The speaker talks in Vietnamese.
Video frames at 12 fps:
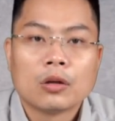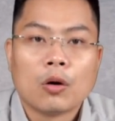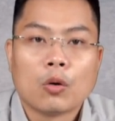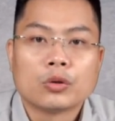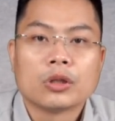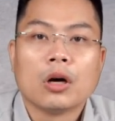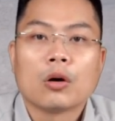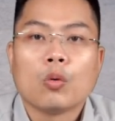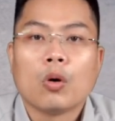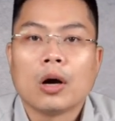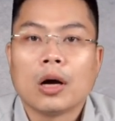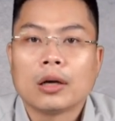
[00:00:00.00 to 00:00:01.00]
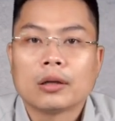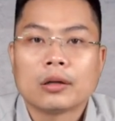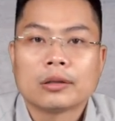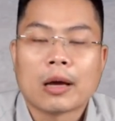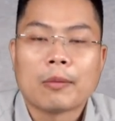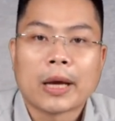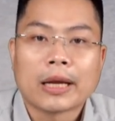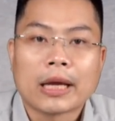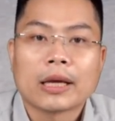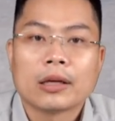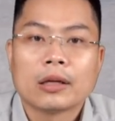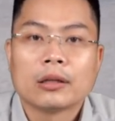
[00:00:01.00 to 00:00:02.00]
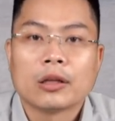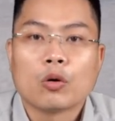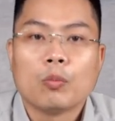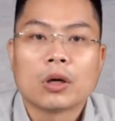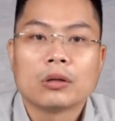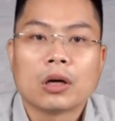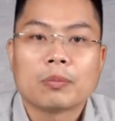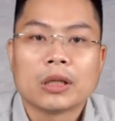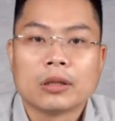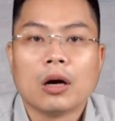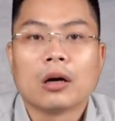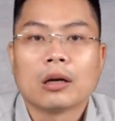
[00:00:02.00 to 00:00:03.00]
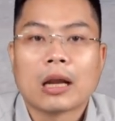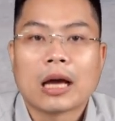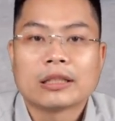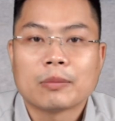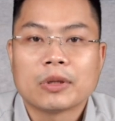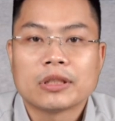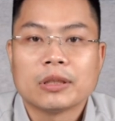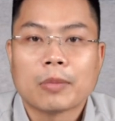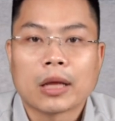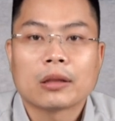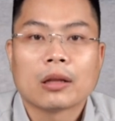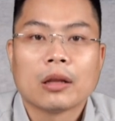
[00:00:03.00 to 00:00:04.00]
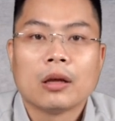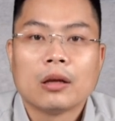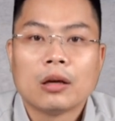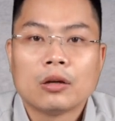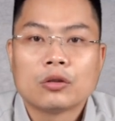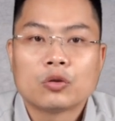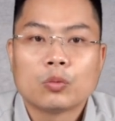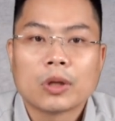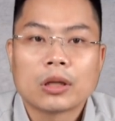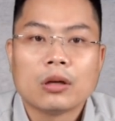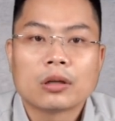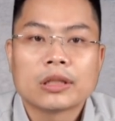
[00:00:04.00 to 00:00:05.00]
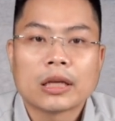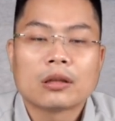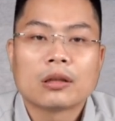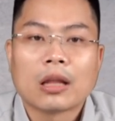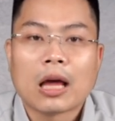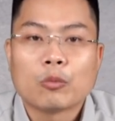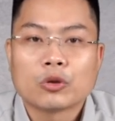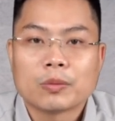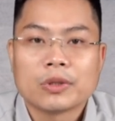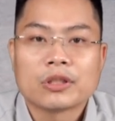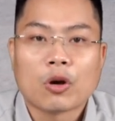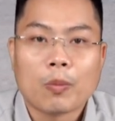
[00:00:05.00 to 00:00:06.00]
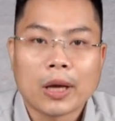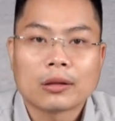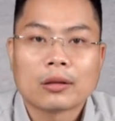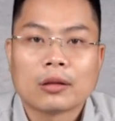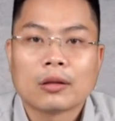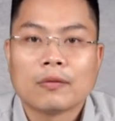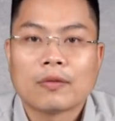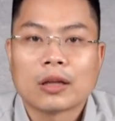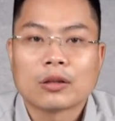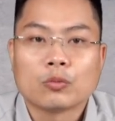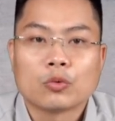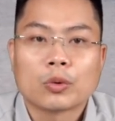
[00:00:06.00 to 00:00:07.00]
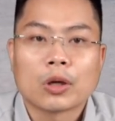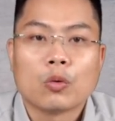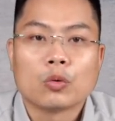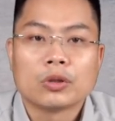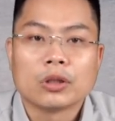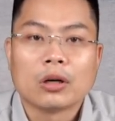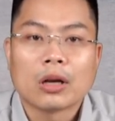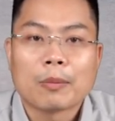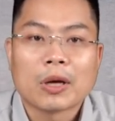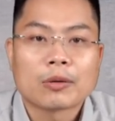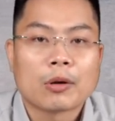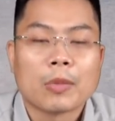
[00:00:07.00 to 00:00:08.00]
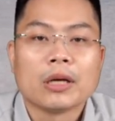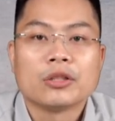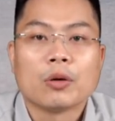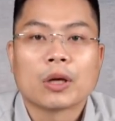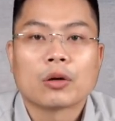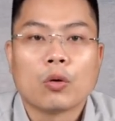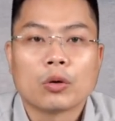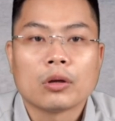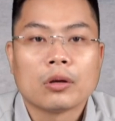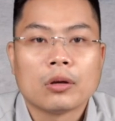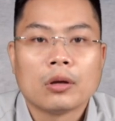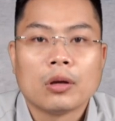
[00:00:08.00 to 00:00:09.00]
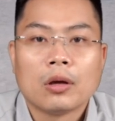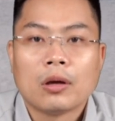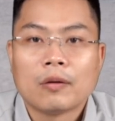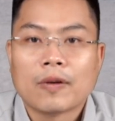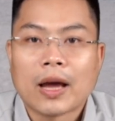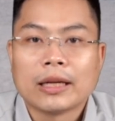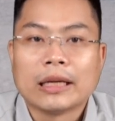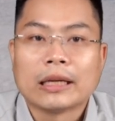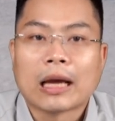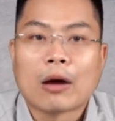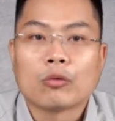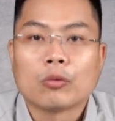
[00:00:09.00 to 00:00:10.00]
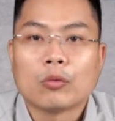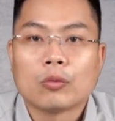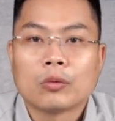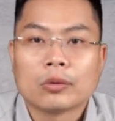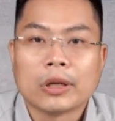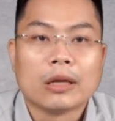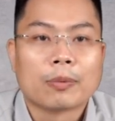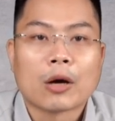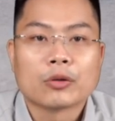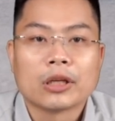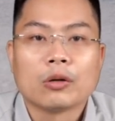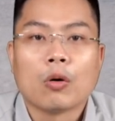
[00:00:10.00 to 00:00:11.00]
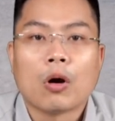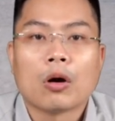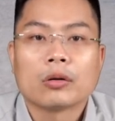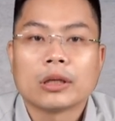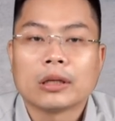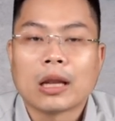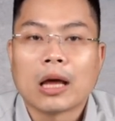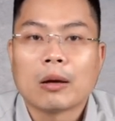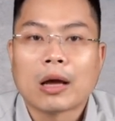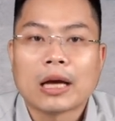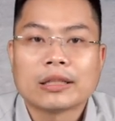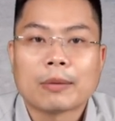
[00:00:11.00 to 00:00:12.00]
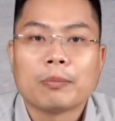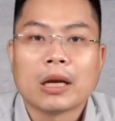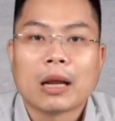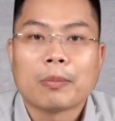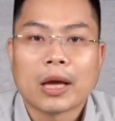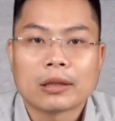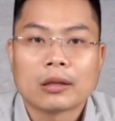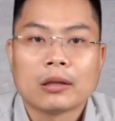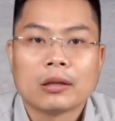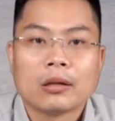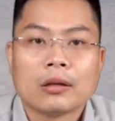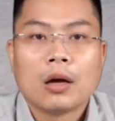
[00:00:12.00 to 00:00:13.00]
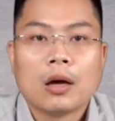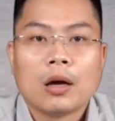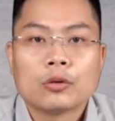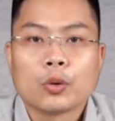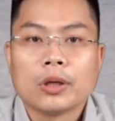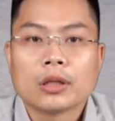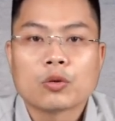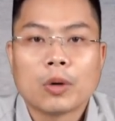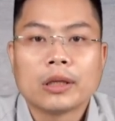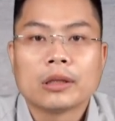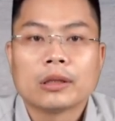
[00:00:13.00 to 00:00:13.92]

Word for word: hồ chứa của nhà máy này thì có mực nước bình thường là 209 m, dung tích nước chết là 196 m và tổng dung tích hồ chứa là 357 triệu mét khối và đỉnh cao đỉnh đập cao trình của họ thì là 215 m. Thủy điện sông Hinh